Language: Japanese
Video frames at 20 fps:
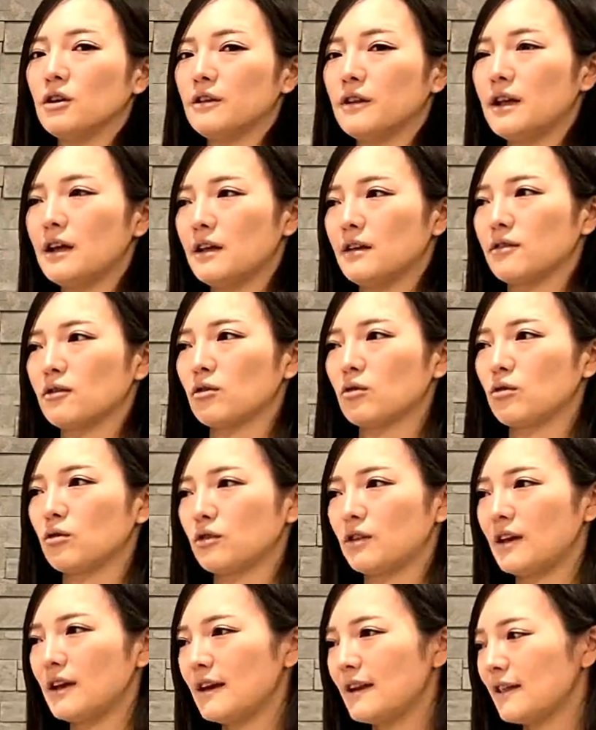でそのの
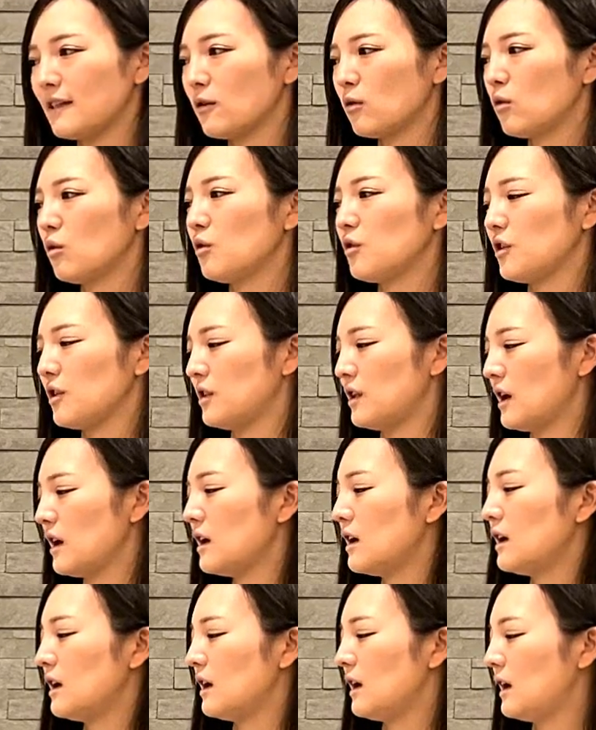税理士法人ね、
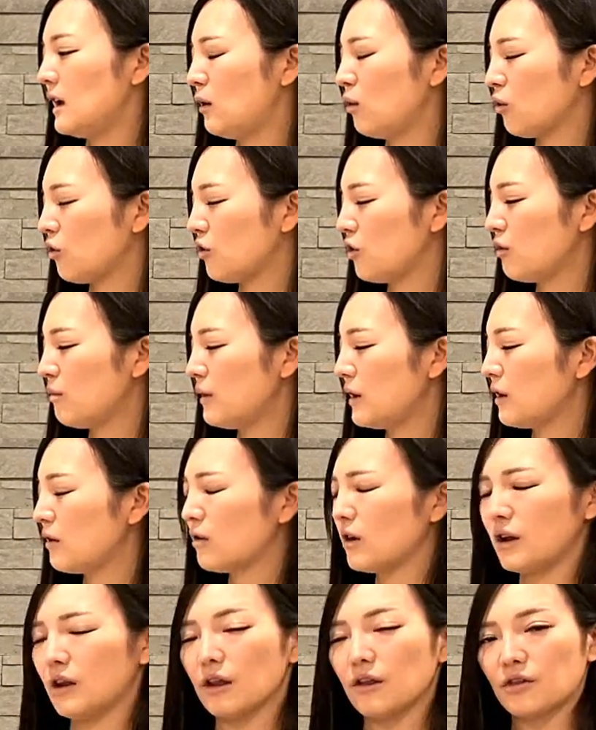えー、60名
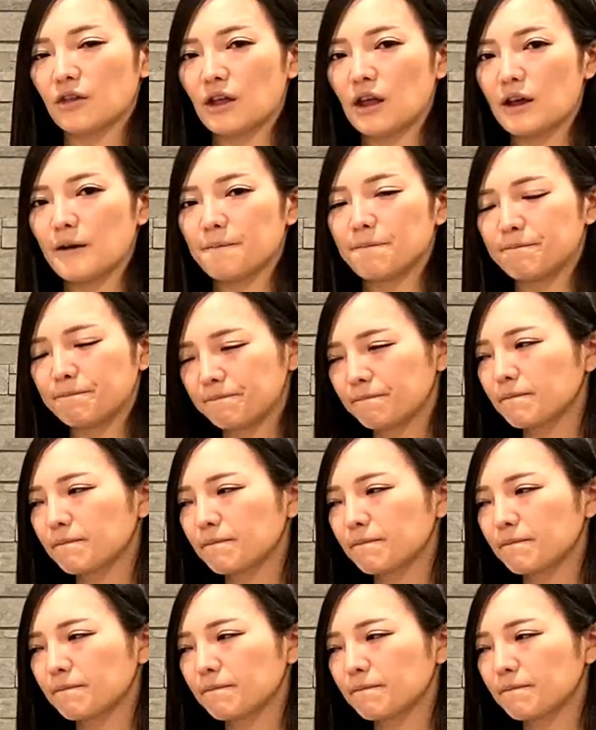ぐらいですね、